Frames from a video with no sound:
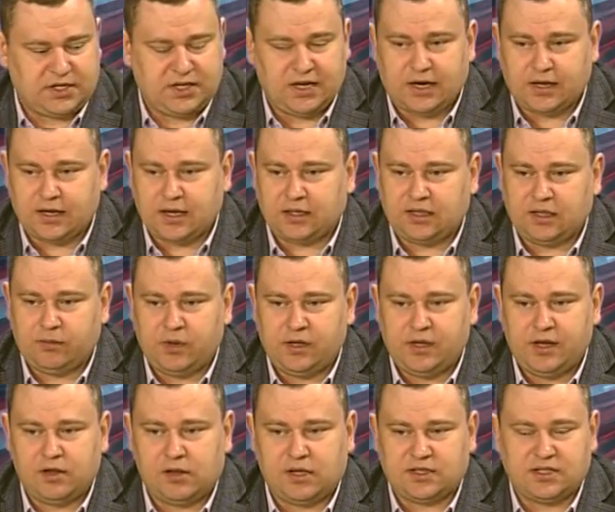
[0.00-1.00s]
не хотят иметь
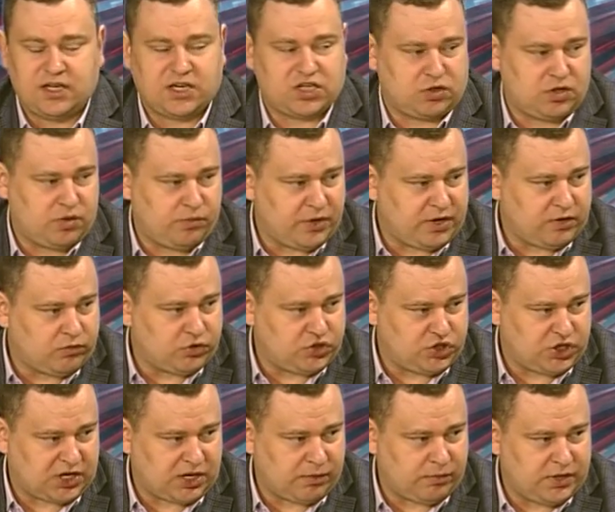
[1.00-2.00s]
дело с нашими
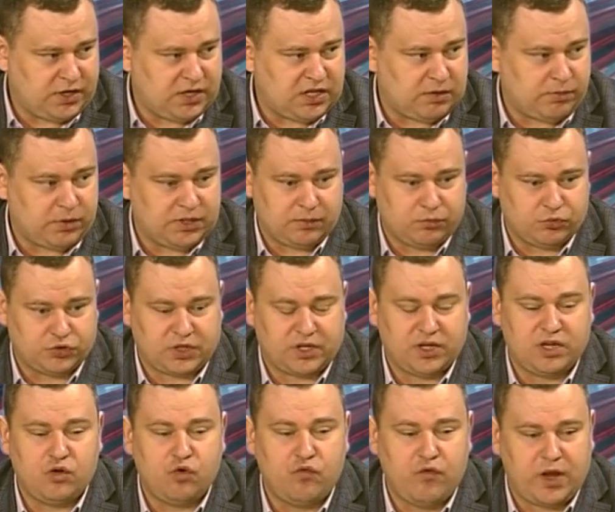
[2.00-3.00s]
перевозчиками дела, потому что
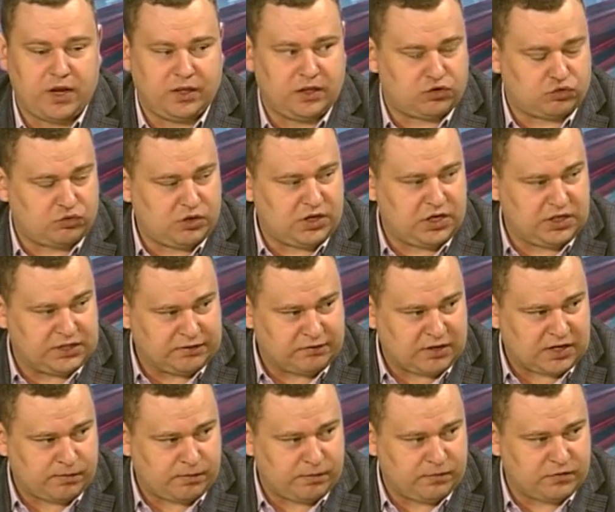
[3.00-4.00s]
они не уверены, что их
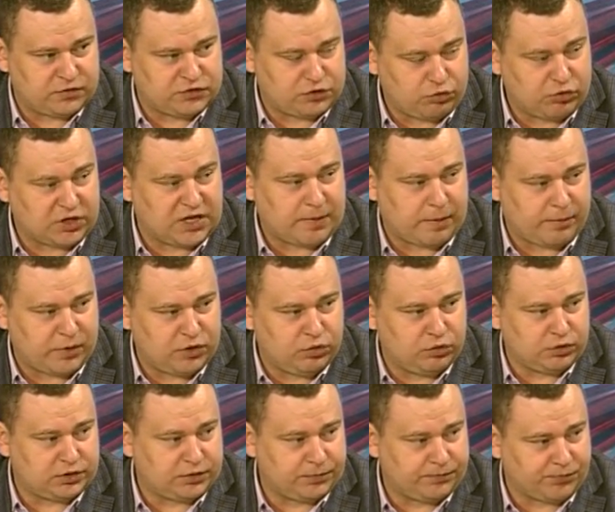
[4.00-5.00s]
товар в сроки
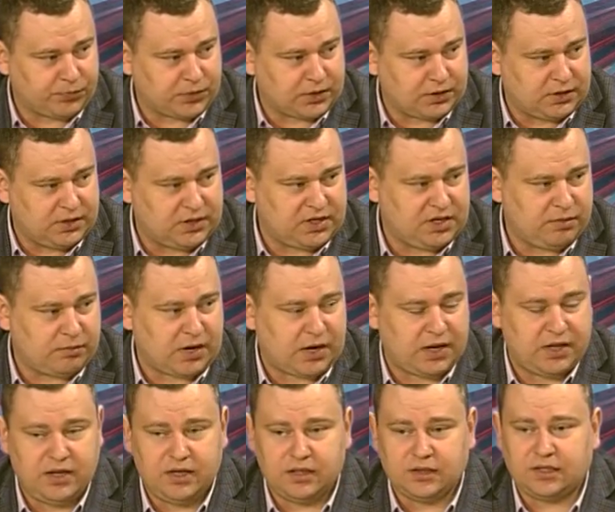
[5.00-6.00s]
попадет к их
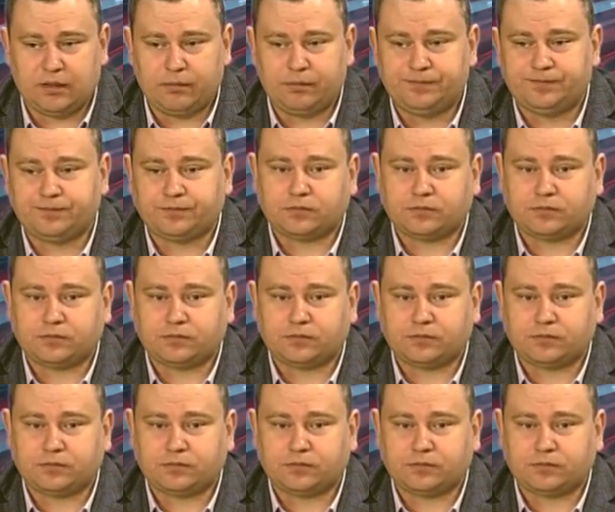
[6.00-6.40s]
агентам.